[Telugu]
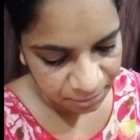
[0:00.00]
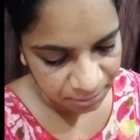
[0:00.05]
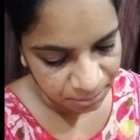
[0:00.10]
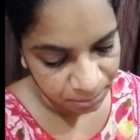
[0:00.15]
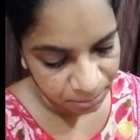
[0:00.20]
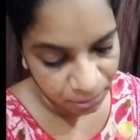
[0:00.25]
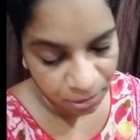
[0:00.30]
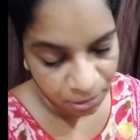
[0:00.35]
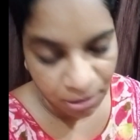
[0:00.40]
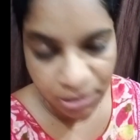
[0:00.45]

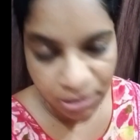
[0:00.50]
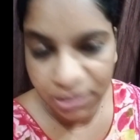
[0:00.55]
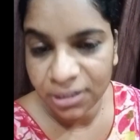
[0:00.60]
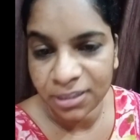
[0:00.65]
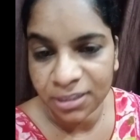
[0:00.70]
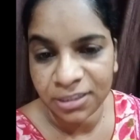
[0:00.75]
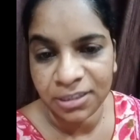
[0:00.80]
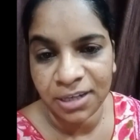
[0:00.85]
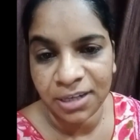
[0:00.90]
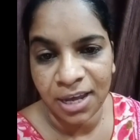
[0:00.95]

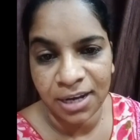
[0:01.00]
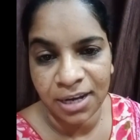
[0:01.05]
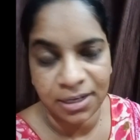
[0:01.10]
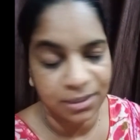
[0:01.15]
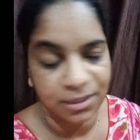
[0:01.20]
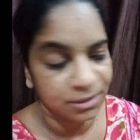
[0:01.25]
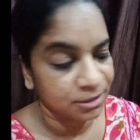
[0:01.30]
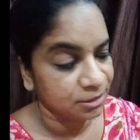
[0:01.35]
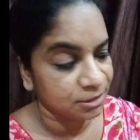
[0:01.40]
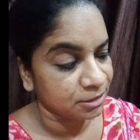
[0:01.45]
బాగుంటుంది
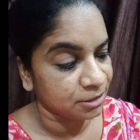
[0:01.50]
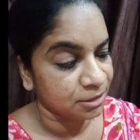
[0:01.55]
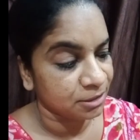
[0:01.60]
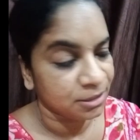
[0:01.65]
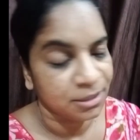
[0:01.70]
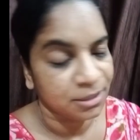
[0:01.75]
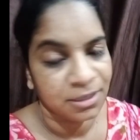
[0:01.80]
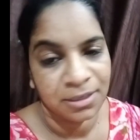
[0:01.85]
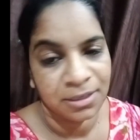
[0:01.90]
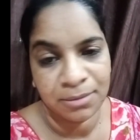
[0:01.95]
నాకైతే
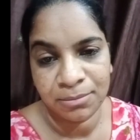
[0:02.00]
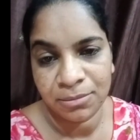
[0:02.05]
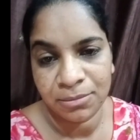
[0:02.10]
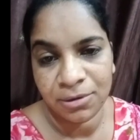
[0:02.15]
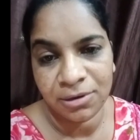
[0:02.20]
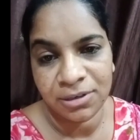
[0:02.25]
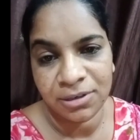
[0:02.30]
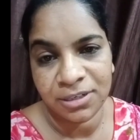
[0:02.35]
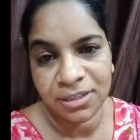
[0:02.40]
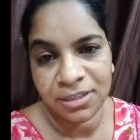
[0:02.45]

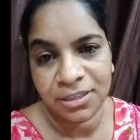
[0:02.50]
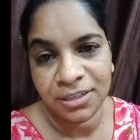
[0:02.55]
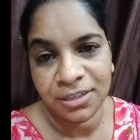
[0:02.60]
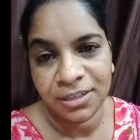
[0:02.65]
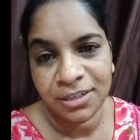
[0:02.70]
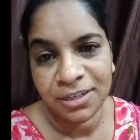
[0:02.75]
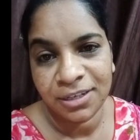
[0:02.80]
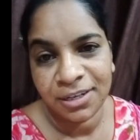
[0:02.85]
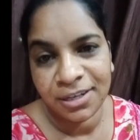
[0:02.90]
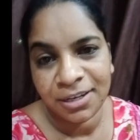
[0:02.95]
బాగుంటుంది
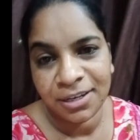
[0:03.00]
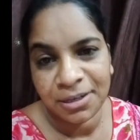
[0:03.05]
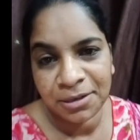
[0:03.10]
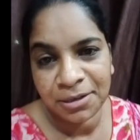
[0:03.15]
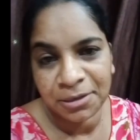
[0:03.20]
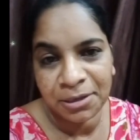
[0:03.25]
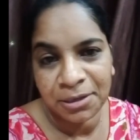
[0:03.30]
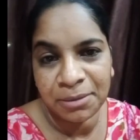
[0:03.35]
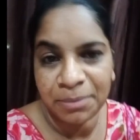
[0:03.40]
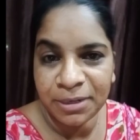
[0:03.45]

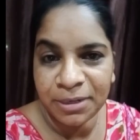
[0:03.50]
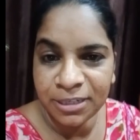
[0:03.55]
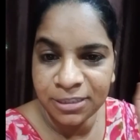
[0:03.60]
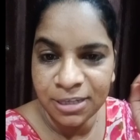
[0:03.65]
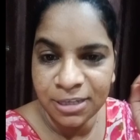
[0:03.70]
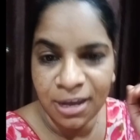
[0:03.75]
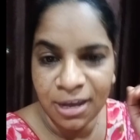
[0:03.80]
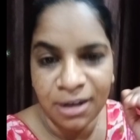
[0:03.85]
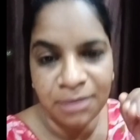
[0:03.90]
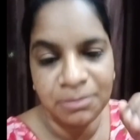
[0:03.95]
ఇప్పటికి
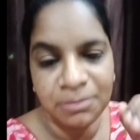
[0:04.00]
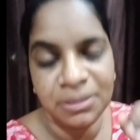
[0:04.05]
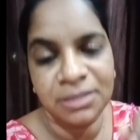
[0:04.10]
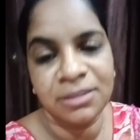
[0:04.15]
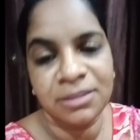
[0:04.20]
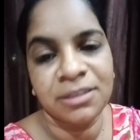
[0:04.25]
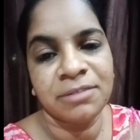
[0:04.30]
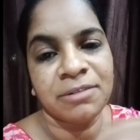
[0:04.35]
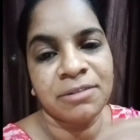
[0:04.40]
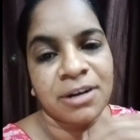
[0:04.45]

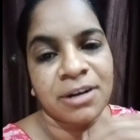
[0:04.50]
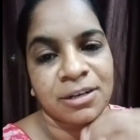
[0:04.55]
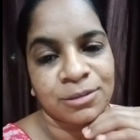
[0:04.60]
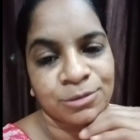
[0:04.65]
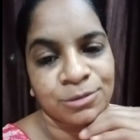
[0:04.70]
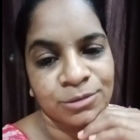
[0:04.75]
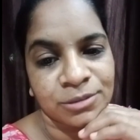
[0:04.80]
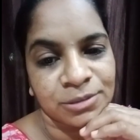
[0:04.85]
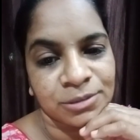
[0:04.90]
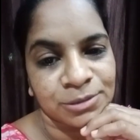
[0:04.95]
చాలామంది
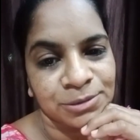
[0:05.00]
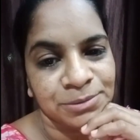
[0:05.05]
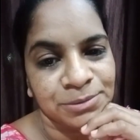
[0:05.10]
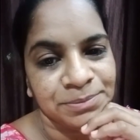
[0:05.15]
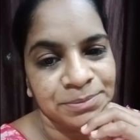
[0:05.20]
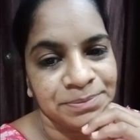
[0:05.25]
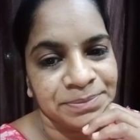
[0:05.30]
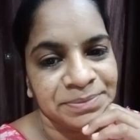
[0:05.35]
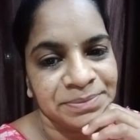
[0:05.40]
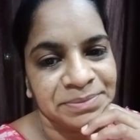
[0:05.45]
వాడుతున్నారు
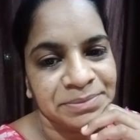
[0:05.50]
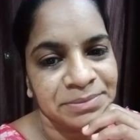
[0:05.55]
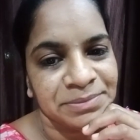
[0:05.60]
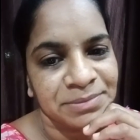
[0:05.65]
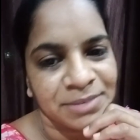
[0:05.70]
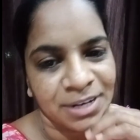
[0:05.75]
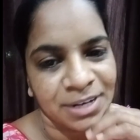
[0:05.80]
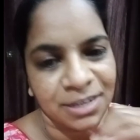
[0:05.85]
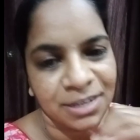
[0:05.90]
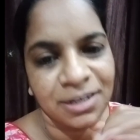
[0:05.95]

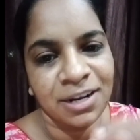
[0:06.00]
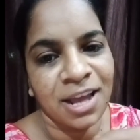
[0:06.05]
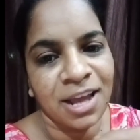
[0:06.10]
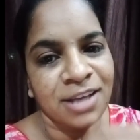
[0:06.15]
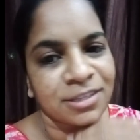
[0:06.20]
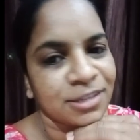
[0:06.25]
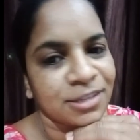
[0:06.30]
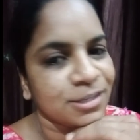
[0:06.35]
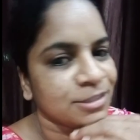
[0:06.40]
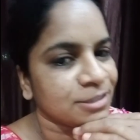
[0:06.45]
అంటే
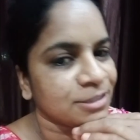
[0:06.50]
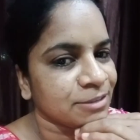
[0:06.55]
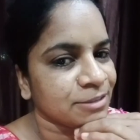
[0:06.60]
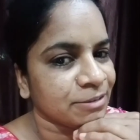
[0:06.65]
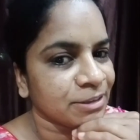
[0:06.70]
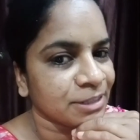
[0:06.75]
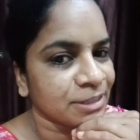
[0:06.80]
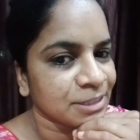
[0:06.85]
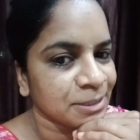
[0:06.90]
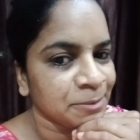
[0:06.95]
నాకు తెలిసిన
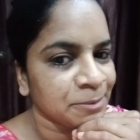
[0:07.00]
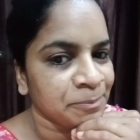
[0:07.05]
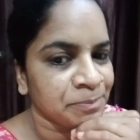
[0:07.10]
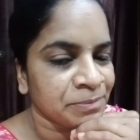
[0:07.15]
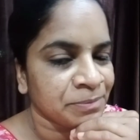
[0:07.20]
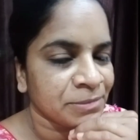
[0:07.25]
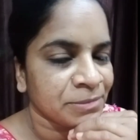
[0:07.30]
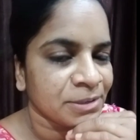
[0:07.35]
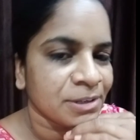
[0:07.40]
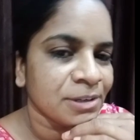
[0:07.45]
వాళ్ళకి
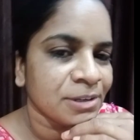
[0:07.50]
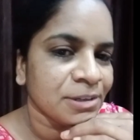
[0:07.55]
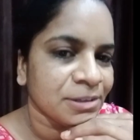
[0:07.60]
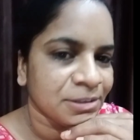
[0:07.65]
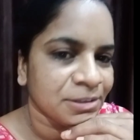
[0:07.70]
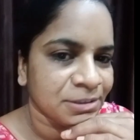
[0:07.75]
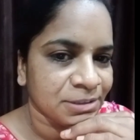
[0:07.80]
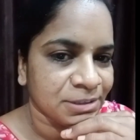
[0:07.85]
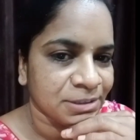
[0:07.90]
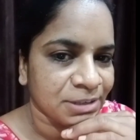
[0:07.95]

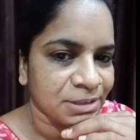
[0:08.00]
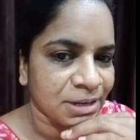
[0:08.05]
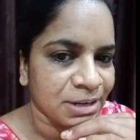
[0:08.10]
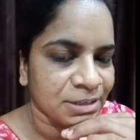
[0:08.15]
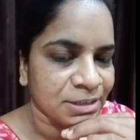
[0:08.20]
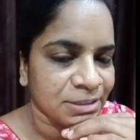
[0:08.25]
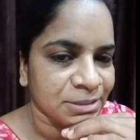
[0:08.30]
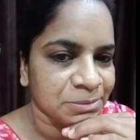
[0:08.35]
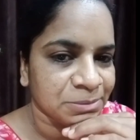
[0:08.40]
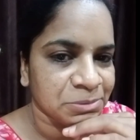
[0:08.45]

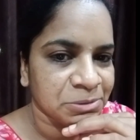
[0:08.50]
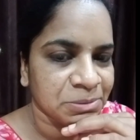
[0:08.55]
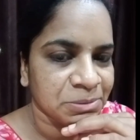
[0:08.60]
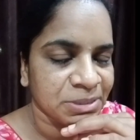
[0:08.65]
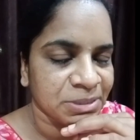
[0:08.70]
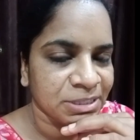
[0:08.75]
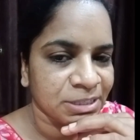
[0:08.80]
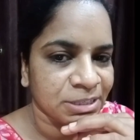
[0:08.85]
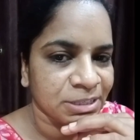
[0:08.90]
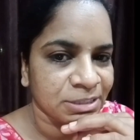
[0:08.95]
ఇలాంటి టిప్స్ మన
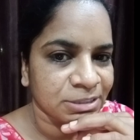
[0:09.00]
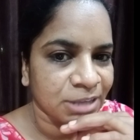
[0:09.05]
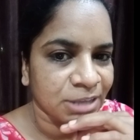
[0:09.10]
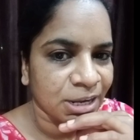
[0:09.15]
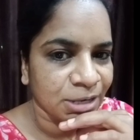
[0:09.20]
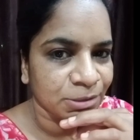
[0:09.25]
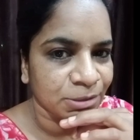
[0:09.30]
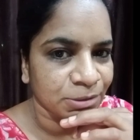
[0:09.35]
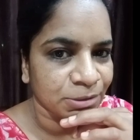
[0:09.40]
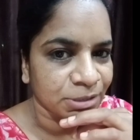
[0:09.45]
దగ్గర
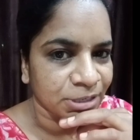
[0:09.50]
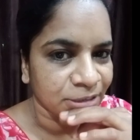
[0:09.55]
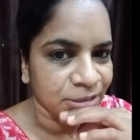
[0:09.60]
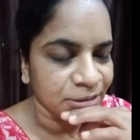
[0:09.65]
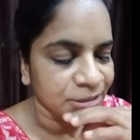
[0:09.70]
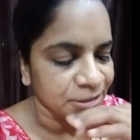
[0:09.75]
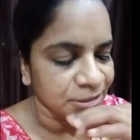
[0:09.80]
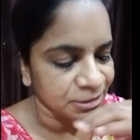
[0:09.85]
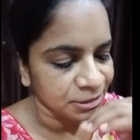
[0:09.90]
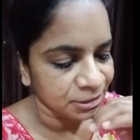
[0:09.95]
చాలా ఉన్నాయి
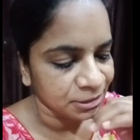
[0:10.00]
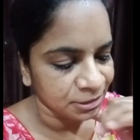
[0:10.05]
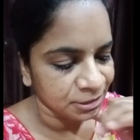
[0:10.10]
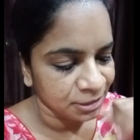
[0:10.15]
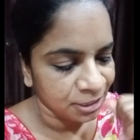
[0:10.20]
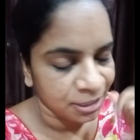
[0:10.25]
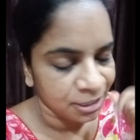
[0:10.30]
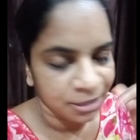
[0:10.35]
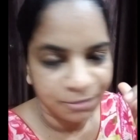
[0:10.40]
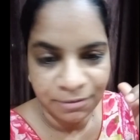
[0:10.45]

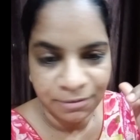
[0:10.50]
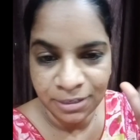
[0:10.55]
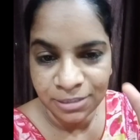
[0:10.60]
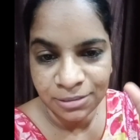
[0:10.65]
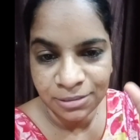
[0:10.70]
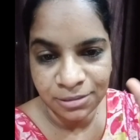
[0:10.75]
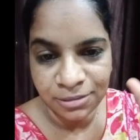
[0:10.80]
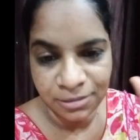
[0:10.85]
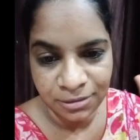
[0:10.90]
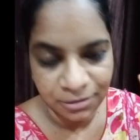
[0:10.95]

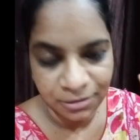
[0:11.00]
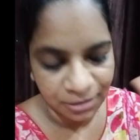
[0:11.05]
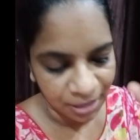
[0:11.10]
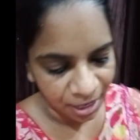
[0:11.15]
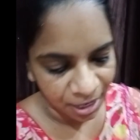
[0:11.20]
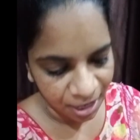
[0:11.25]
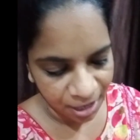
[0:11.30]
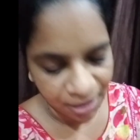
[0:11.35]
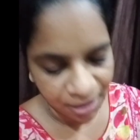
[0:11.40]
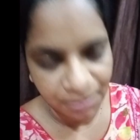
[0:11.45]
ఫస్ట్
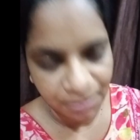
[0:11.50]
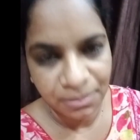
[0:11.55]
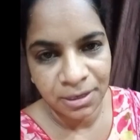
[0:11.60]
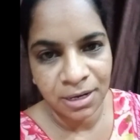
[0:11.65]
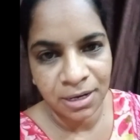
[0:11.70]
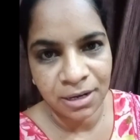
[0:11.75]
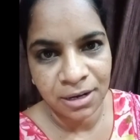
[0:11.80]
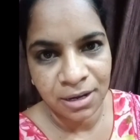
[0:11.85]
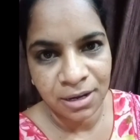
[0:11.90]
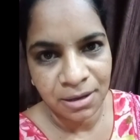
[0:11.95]

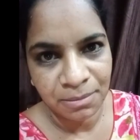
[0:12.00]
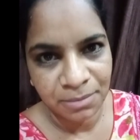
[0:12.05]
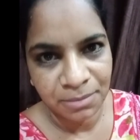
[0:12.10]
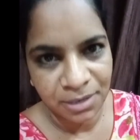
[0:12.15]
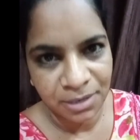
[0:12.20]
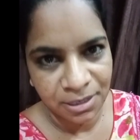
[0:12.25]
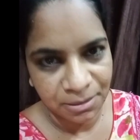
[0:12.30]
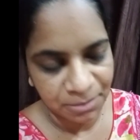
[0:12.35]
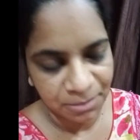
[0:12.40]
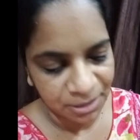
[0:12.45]
నార్మల్గా
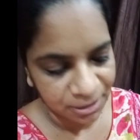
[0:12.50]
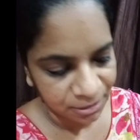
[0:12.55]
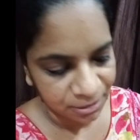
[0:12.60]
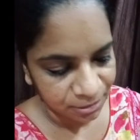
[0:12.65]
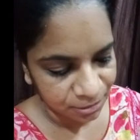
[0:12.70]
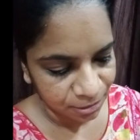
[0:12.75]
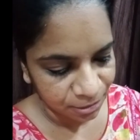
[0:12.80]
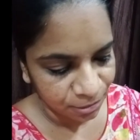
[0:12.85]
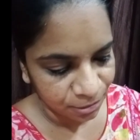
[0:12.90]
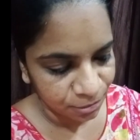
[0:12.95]
మనం
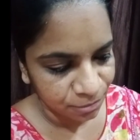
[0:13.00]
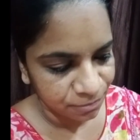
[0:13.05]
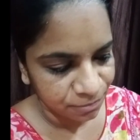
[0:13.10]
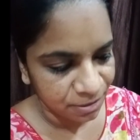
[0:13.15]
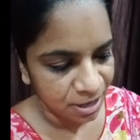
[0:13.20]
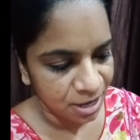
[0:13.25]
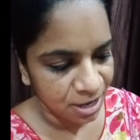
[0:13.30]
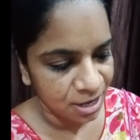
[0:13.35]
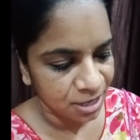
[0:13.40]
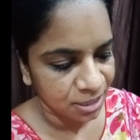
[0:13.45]
ఇంట్లో
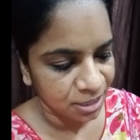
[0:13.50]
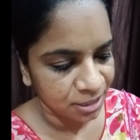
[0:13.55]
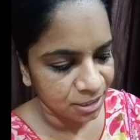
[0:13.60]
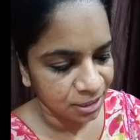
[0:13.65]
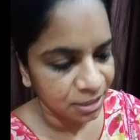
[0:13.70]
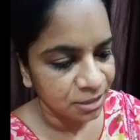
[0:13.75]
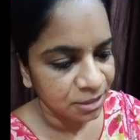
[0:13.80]
వాడే